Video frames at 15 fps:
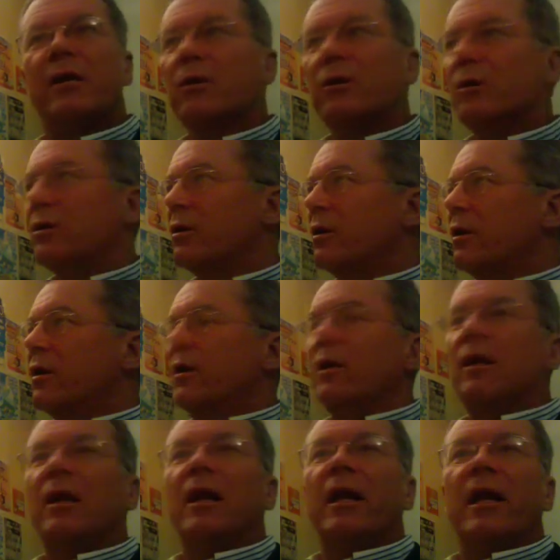Euh,
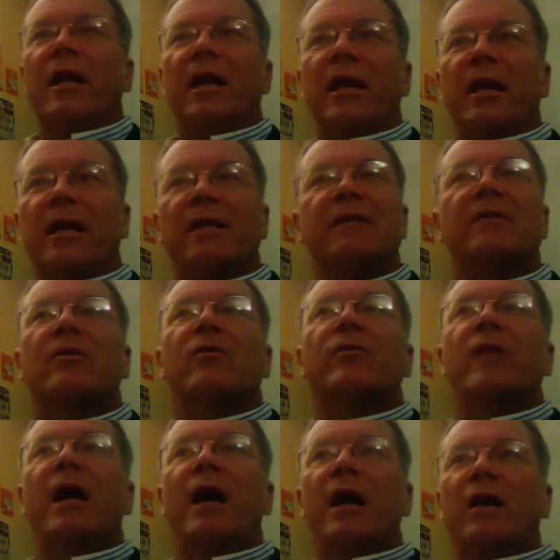les,
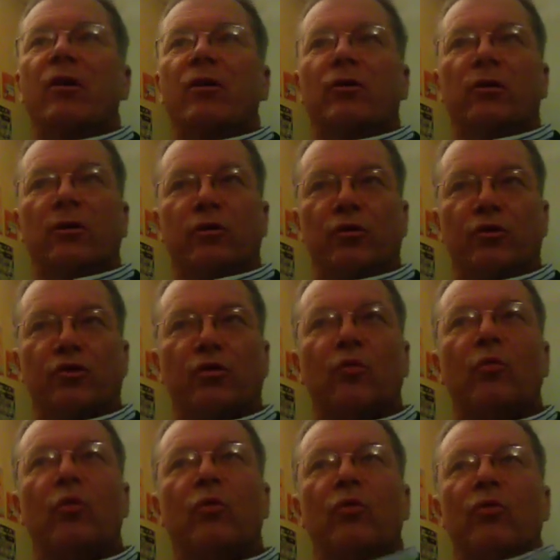scandales de ce
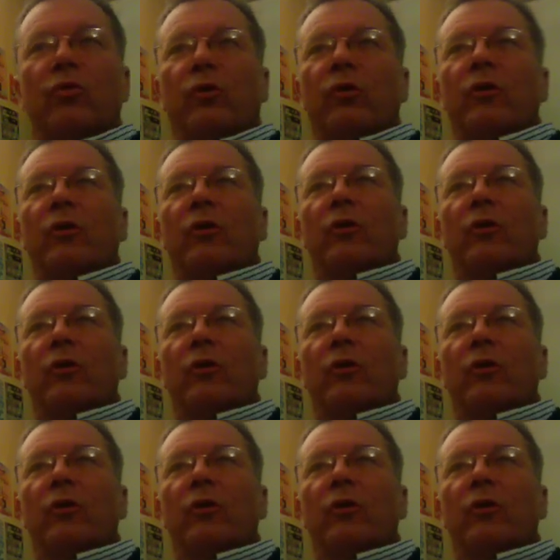monde